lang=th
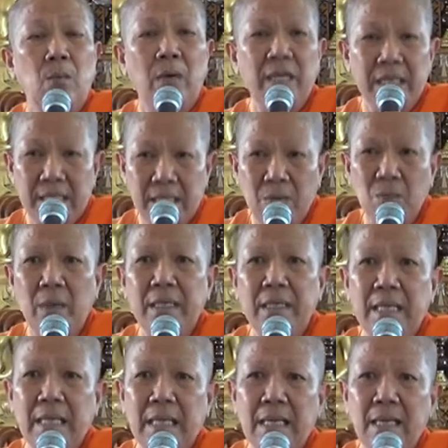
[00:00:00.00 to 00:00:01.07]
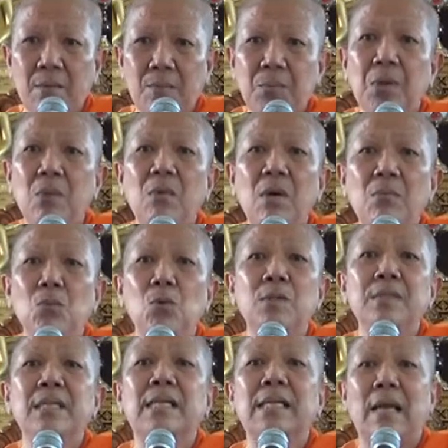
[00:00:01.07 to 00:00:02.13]
วันนี้วันนี้เพราะว่ามุก
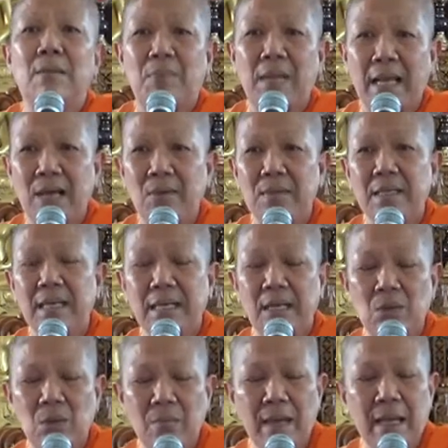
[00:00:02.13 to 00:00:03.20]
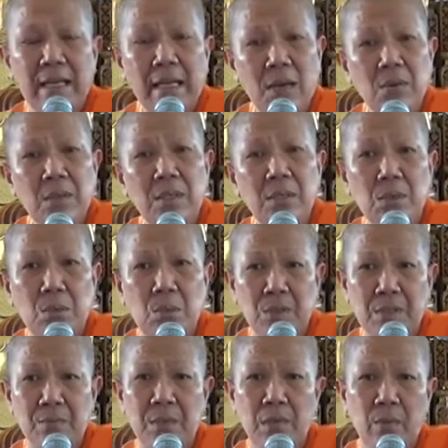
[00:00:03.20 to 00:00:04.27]
จะกลับแล้วนะคะหลวงแม่เล่าเรื่องโค
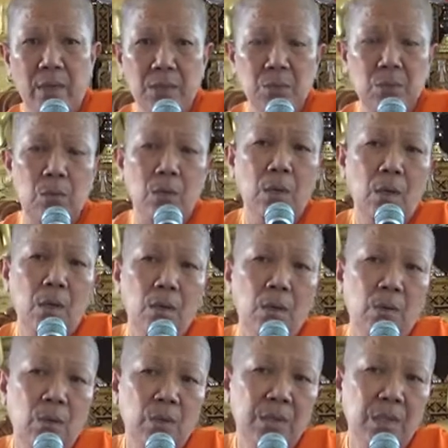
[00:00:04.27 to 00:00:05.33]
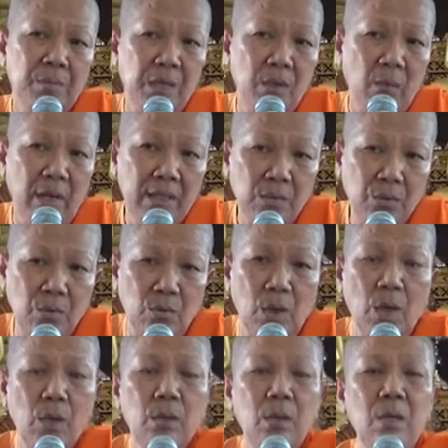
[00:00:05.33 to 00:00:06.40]
ตมีวัตถุ โคตมีวัตถุ
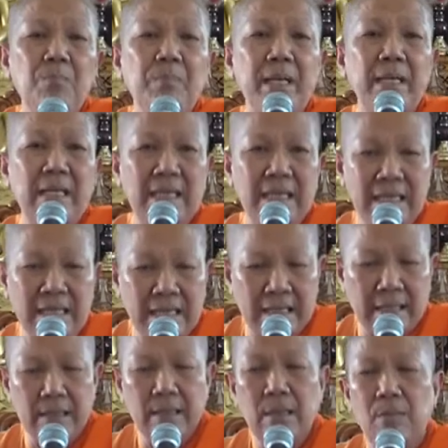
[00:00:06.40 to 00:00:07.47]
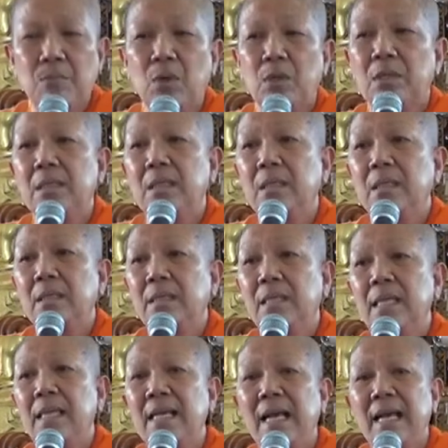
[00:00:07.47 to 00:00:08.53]
ก็เป็นอีกบทหนึ่ง
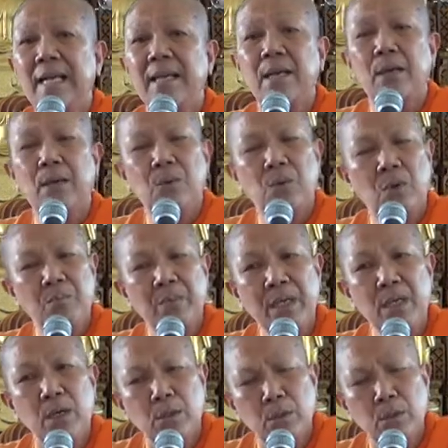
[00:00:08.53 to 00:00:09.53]
ที่ให้หลวงพี่